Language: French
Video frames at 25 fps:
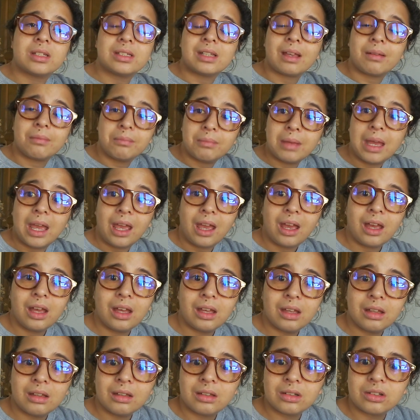à sa
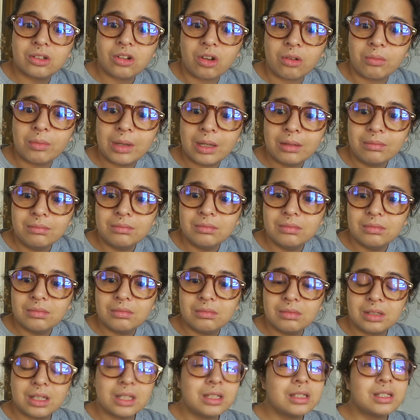mère, quand même,
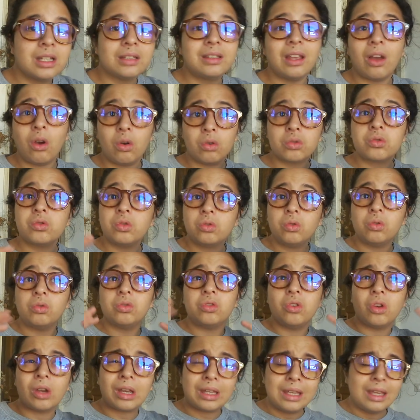qu'il ne s'était rendu
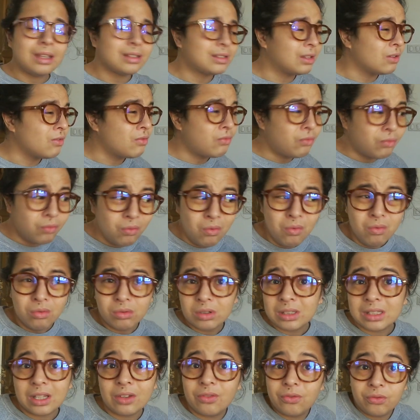compte de rien. C'est fou,
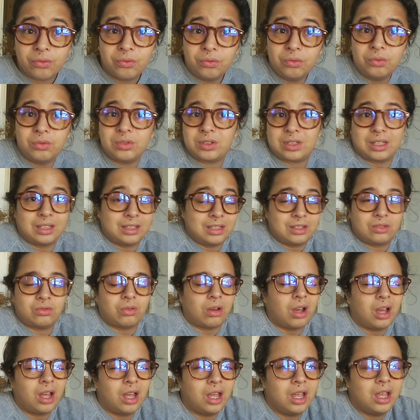c'est fou, cette
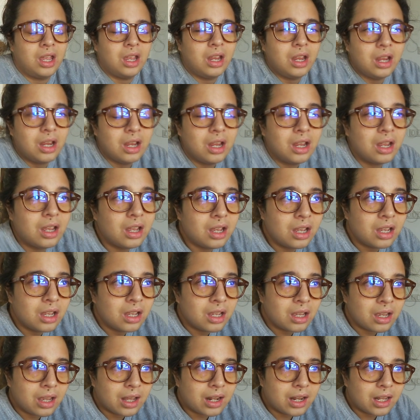histoire.
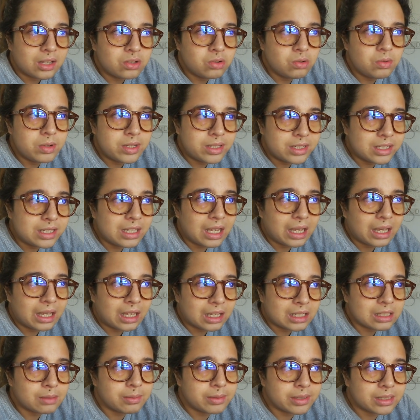Elle a dû y dire
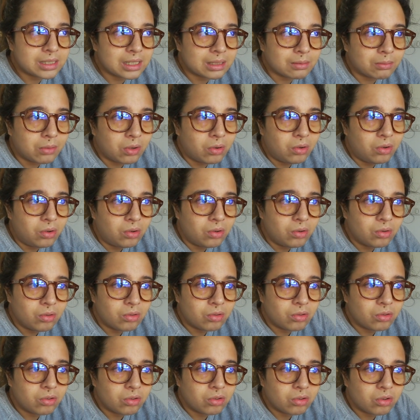explicitement
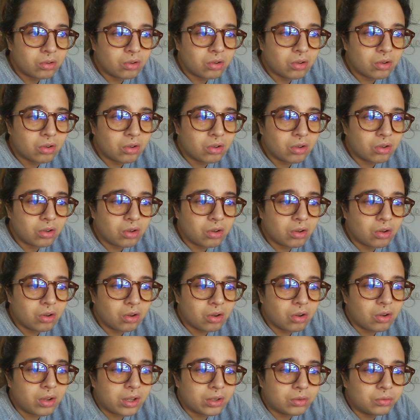
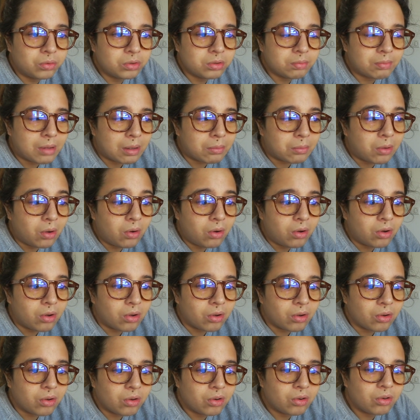euh, Écoute, maman,
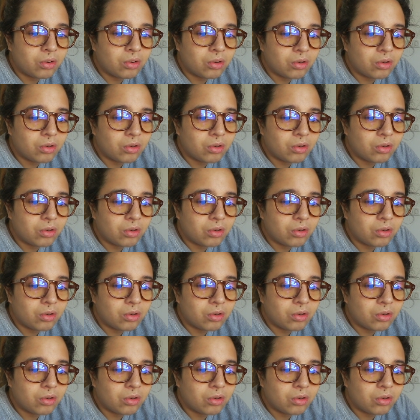euh,